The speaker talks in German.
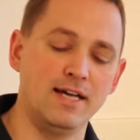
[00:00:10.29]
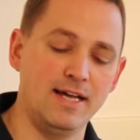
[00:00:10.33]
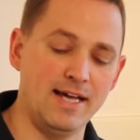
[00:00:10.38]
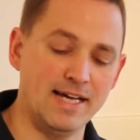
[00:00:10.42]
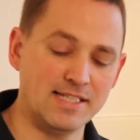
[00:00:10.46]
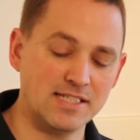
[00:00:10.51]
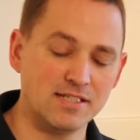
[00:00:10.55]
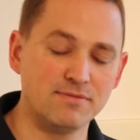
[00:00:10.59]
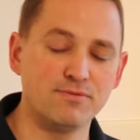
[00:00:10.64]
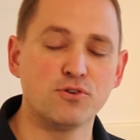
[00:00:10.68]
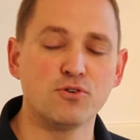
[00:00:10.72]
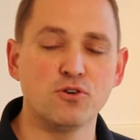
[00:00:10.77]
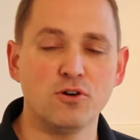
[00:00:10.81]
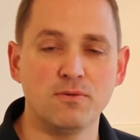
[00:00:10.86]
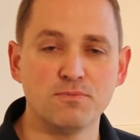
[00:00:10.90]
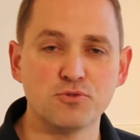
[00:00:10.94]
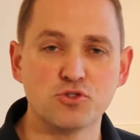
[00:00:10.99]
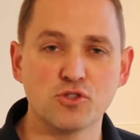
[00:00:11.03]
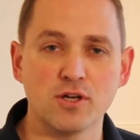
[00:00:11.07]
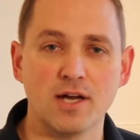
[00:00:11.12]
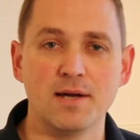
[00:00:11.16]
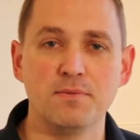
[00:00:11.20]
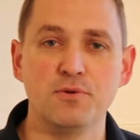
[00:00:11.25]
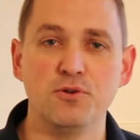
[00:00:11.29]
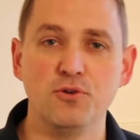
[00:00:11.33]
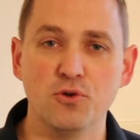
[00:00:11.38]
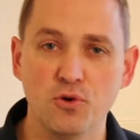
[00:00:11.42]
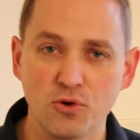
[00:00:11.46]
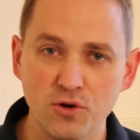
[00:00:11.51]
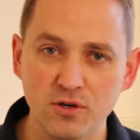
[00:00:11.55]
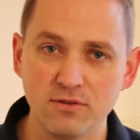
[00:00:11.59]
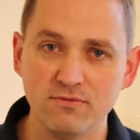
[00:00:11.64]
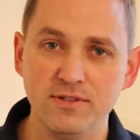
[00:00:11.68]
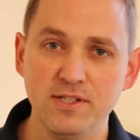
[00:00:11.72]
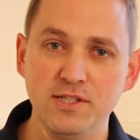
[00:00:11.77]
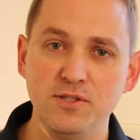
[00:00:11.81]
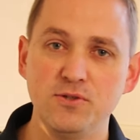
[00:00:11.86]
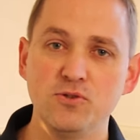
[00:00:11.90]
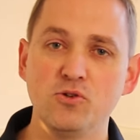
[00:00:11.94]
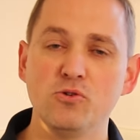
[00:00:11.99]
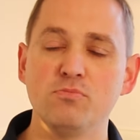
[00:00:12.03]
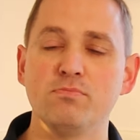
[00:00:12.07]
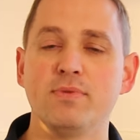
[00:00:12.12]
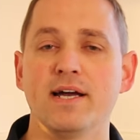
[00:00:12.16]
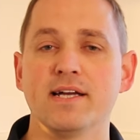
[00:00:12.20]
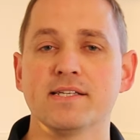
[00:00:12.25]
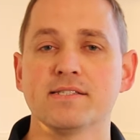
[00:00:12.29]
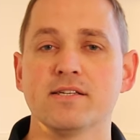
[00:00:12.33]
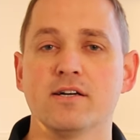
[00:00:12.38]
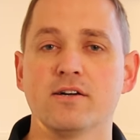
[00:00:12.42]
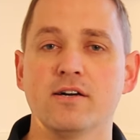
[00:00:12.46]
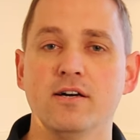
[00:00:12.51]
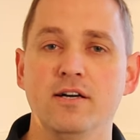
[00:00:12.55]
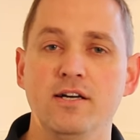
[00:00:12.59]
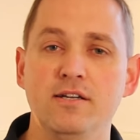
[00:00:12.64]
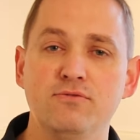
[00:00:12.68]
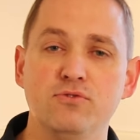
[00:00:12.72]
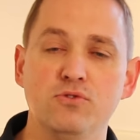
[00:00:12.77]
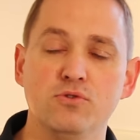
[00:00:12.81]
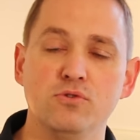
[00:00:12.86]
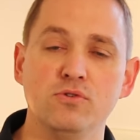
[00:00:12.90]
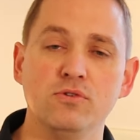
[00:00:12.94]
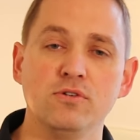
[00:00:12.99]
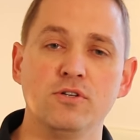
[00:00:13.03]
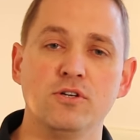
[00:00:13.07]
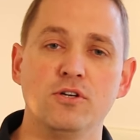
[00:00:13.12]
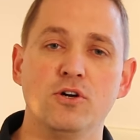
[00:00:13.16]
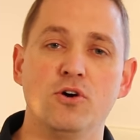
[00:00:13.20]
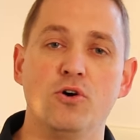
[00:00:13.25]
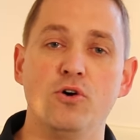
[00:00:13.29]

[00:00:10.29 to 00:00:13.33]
Herzlich willkommen zu einem neuen Video bei SAK Info.